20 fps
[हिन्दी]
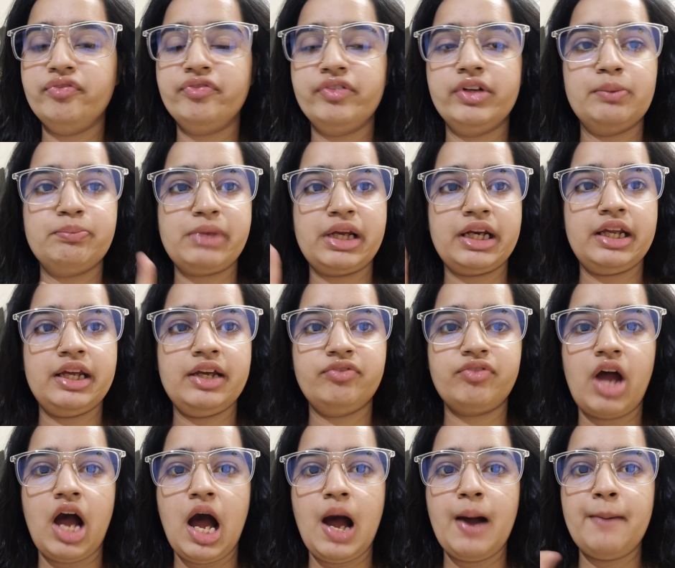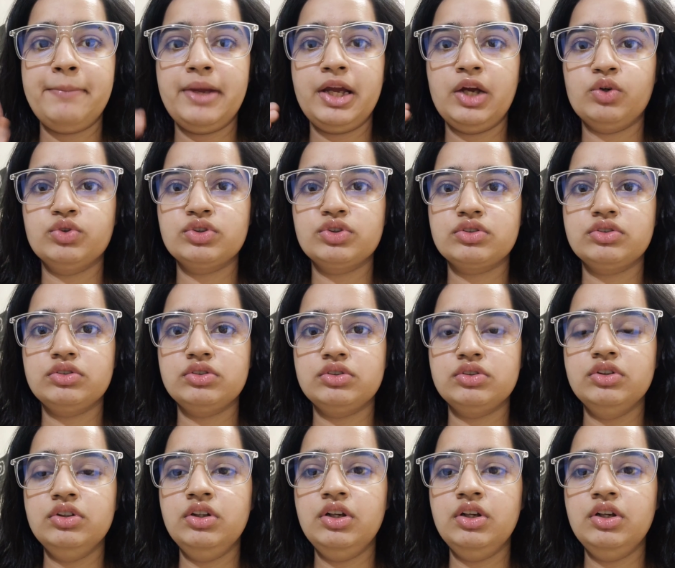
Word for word: so, फिर मैंने वहां पे उसको